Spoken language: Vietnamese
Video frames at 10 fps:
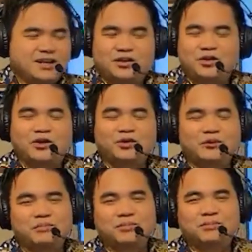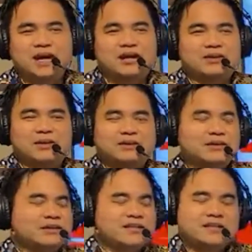nói tùm lum tùm la rồi mình
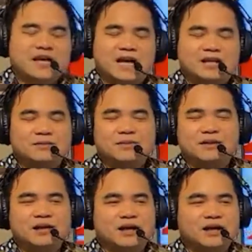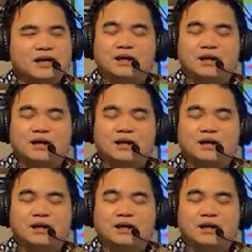à, đi về thôi mình à,